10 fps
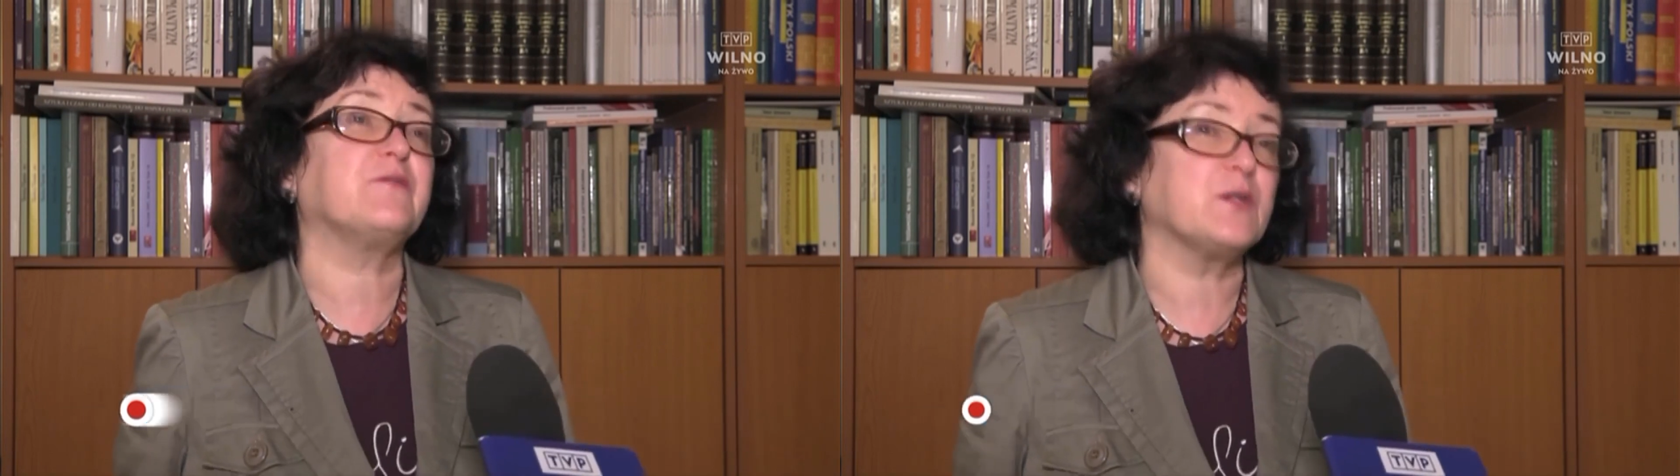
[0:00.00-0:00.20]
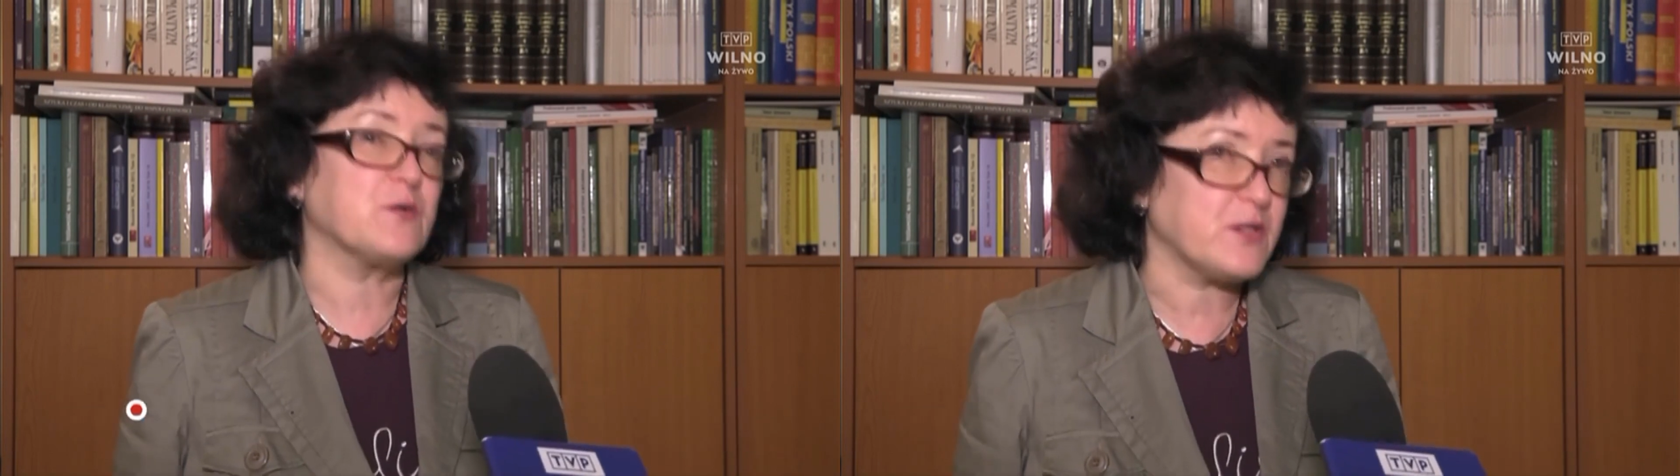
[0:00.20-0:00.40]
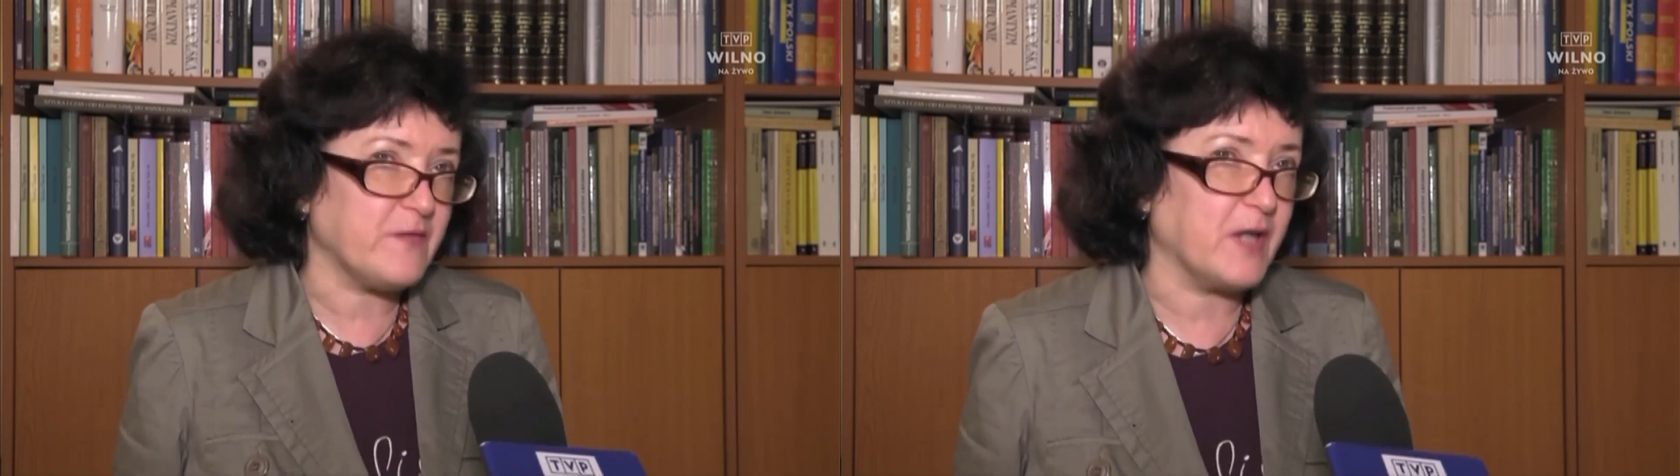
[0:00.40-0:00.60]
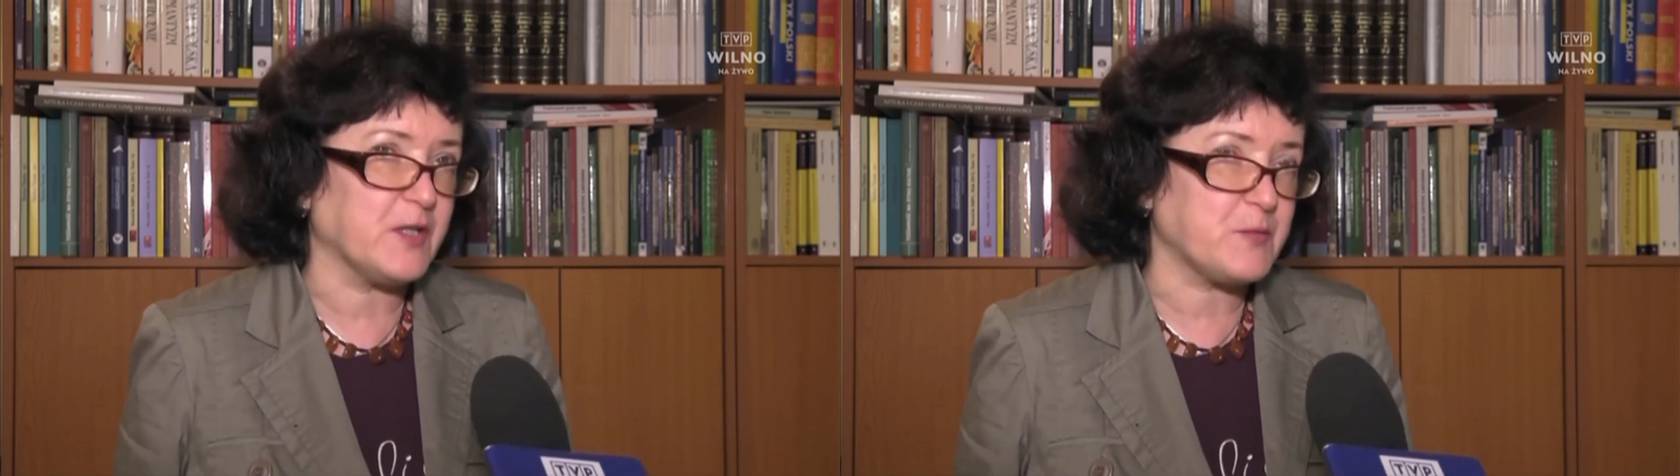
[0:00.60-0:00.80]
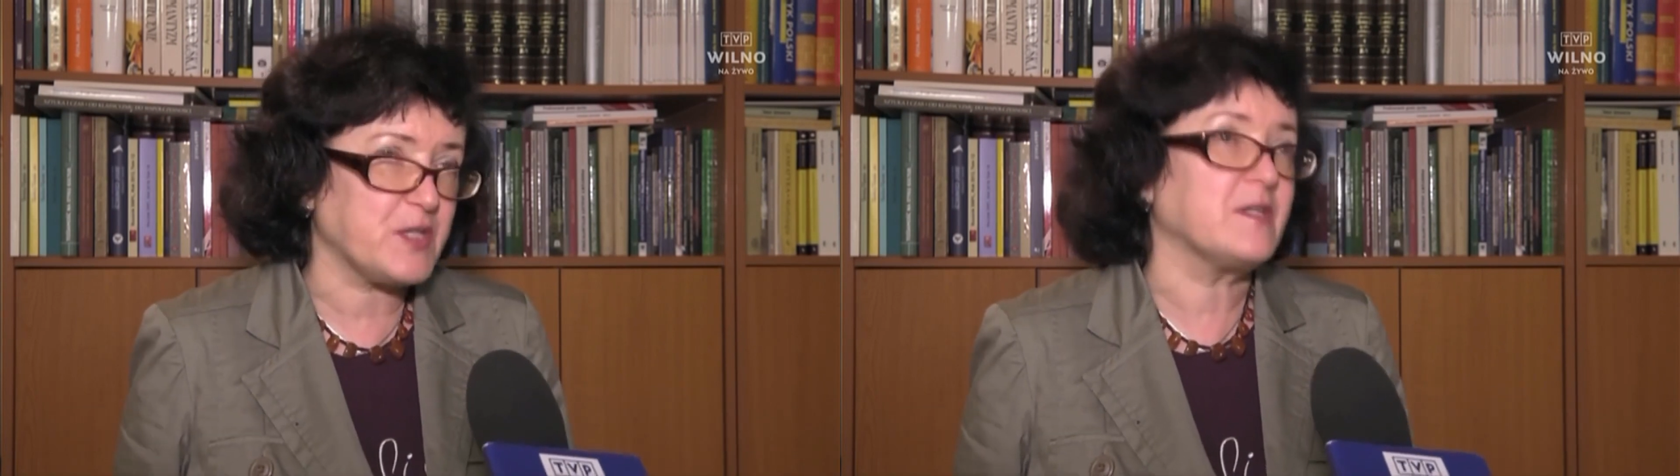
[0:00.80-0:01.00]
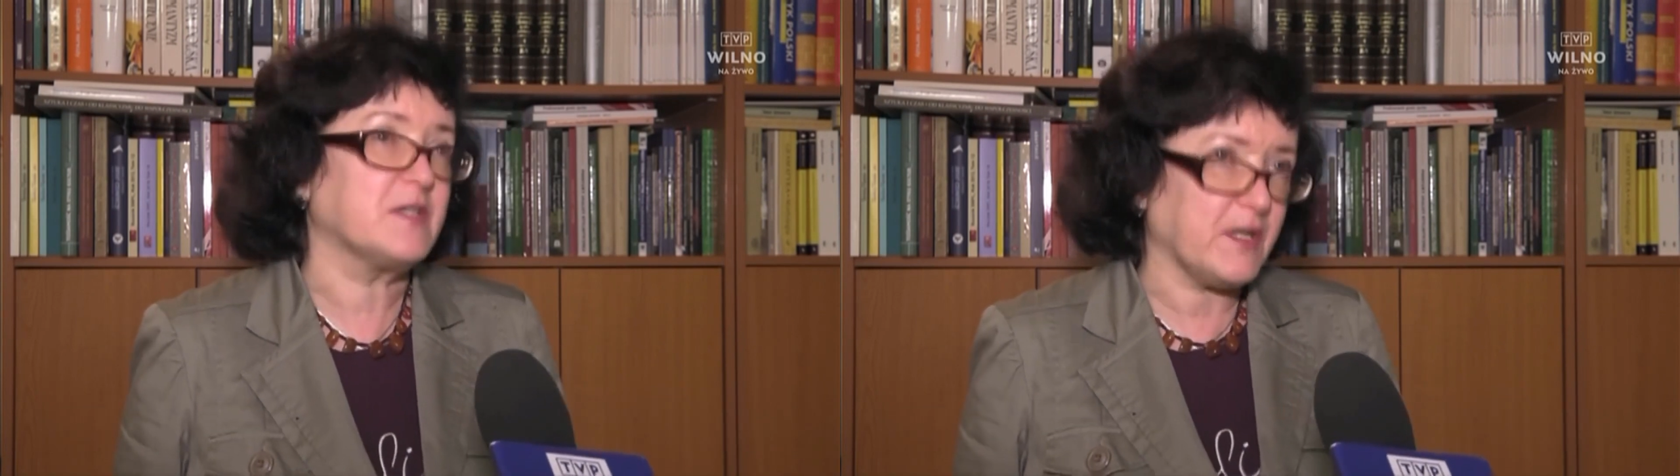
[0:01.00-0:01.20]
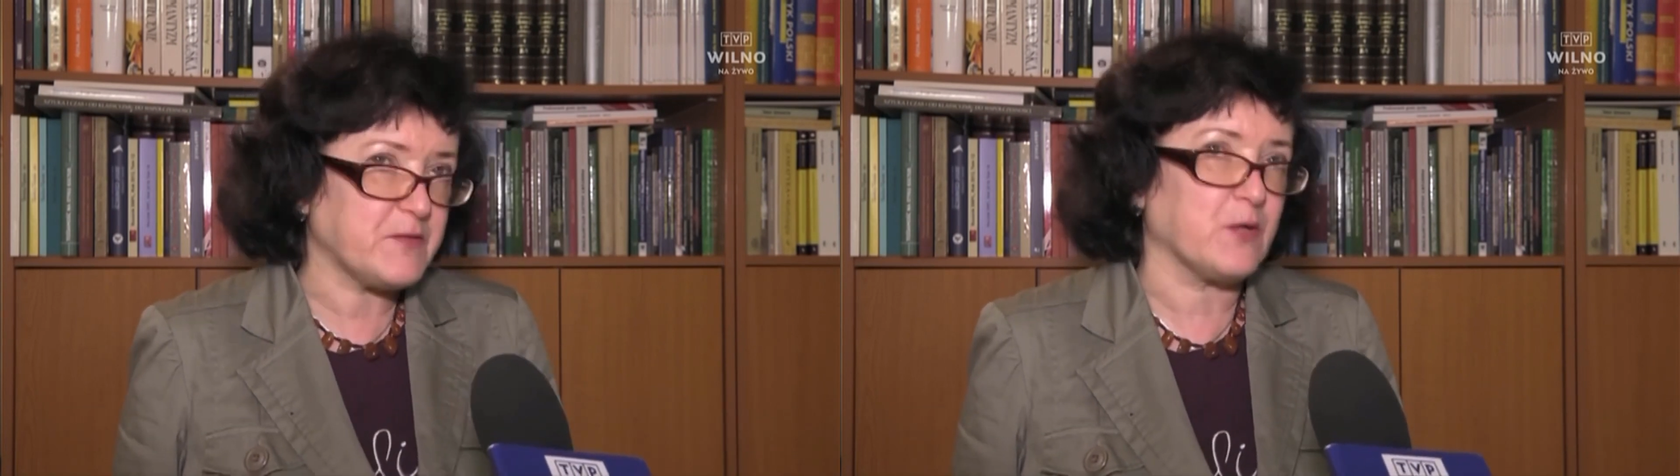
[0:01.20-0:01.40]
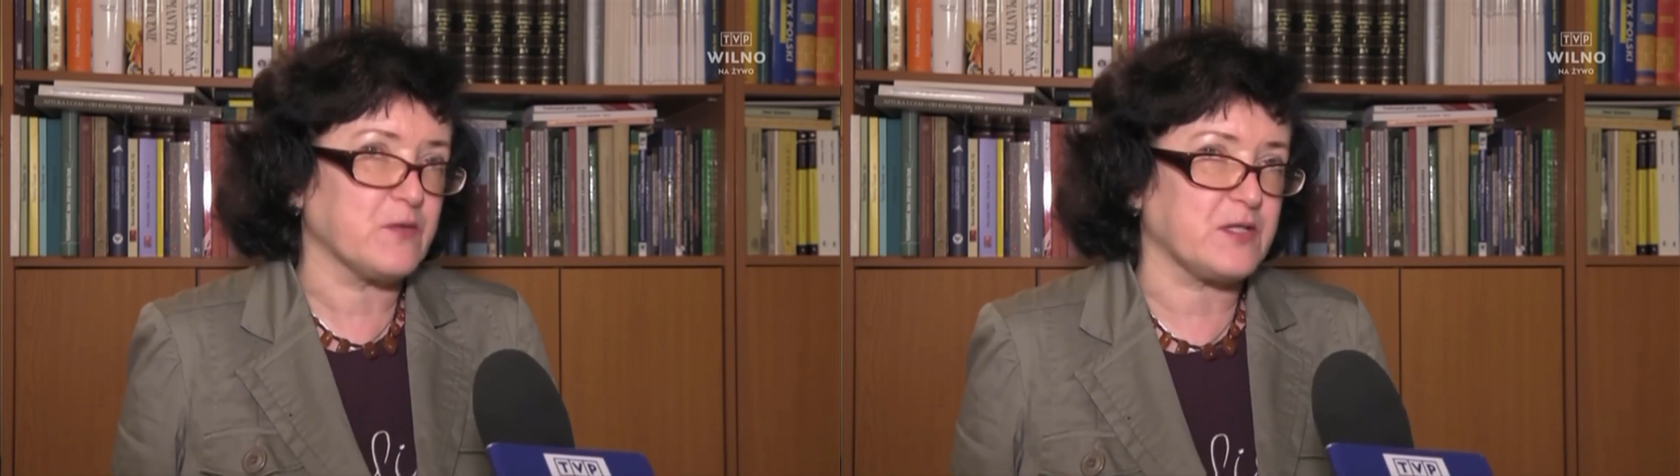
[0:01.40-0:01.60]
ale finansowanych przez
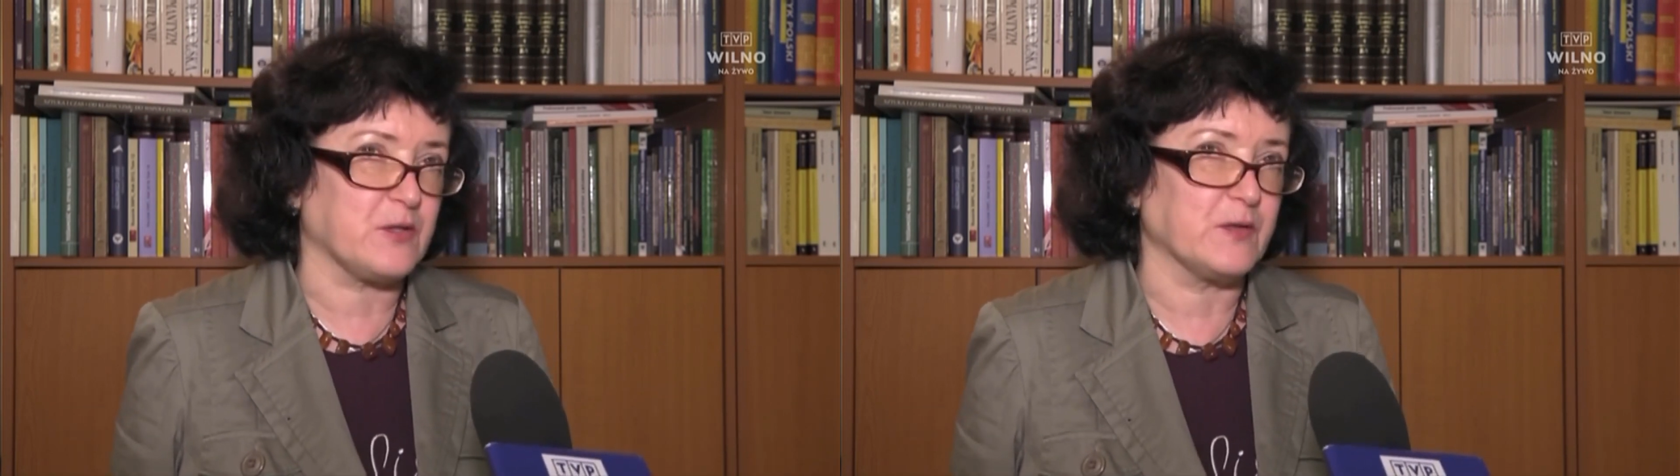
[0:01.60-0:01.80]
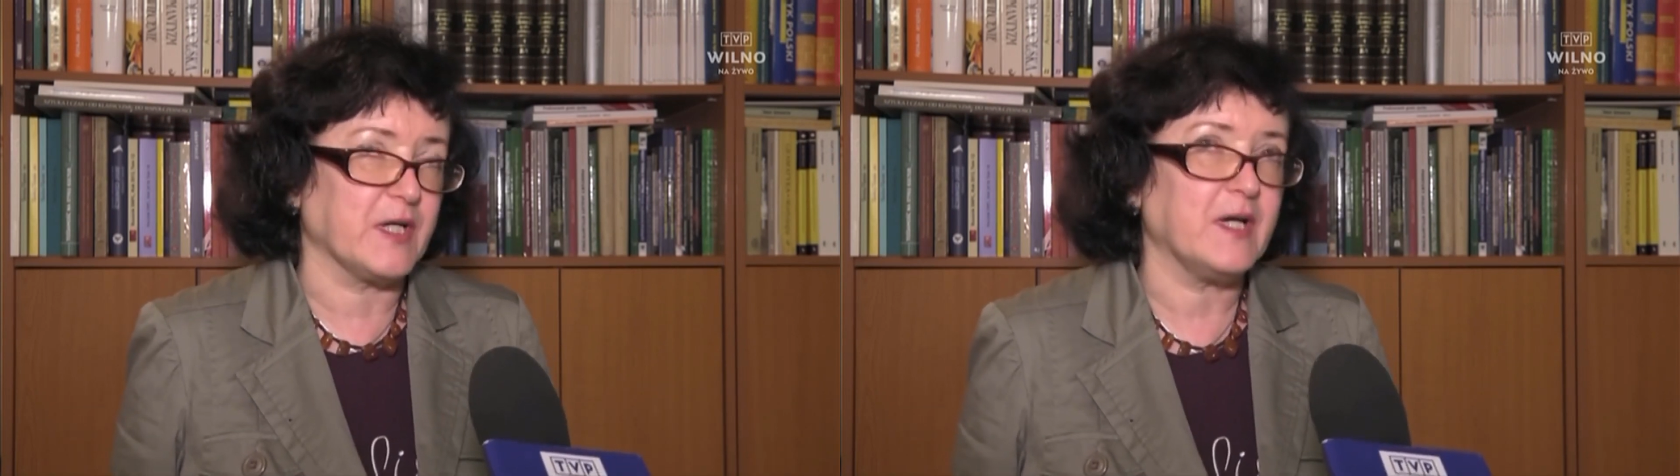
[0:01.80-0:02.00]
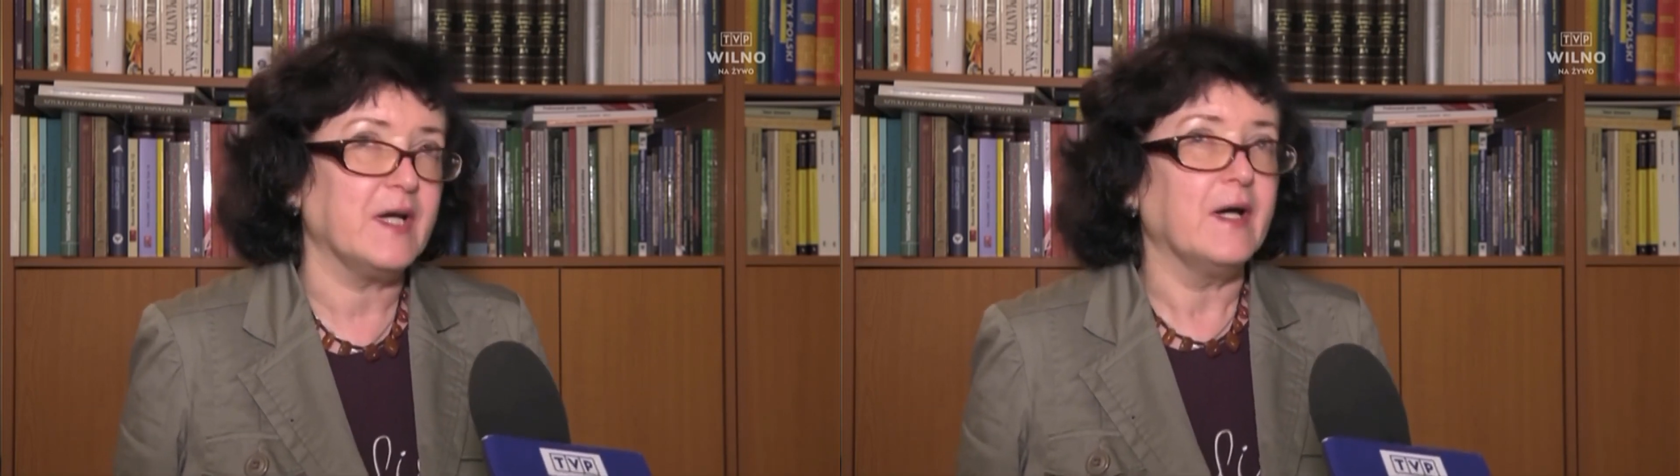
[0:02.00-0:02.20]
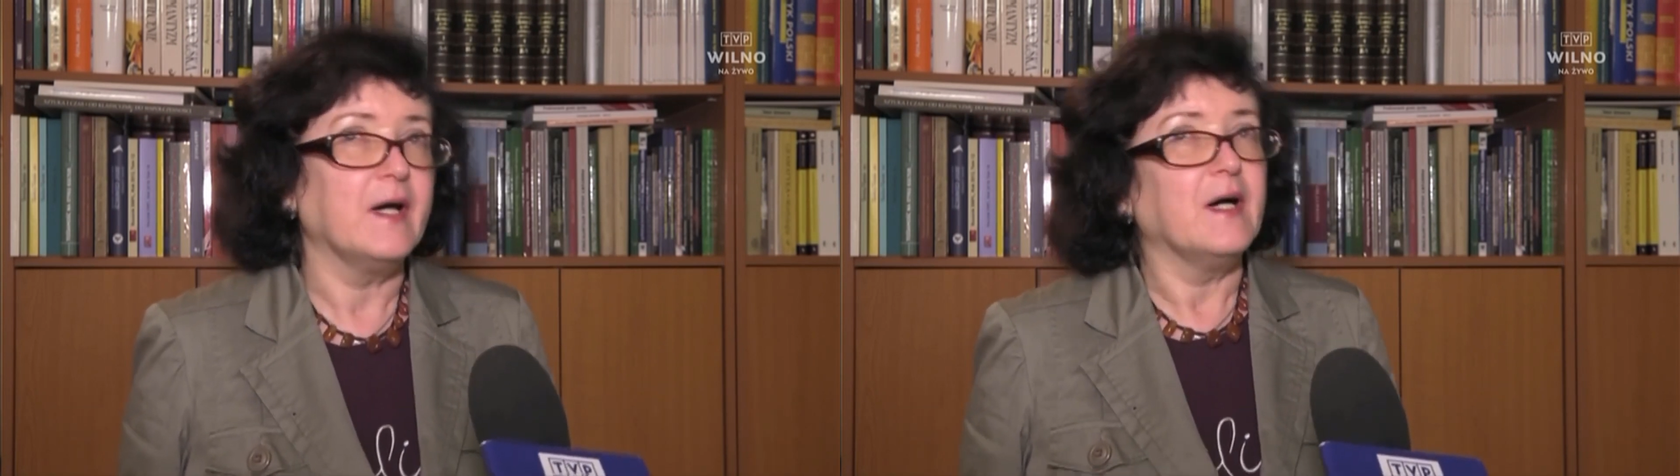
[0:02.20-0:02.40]
litewską stronę,